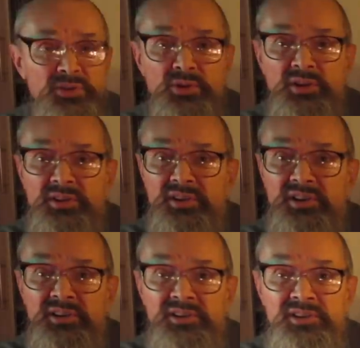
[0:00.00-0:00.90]
«Mad Dog
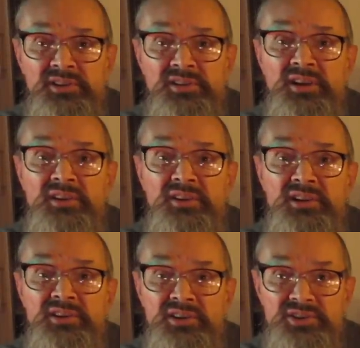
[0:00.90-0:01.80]
and the
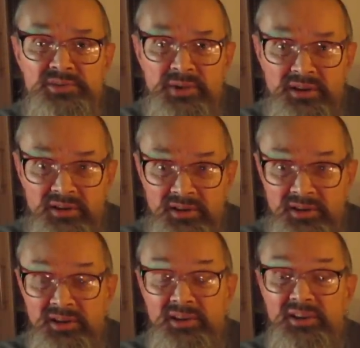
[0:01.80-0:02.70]
Englishman»
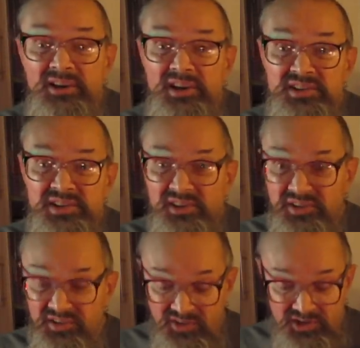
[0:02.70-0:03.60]

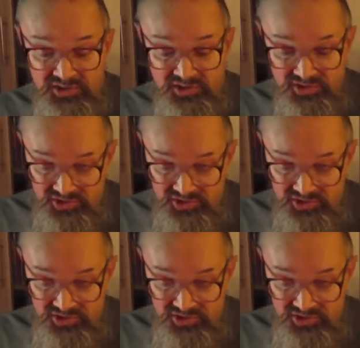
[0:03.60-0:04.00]
концертный двойник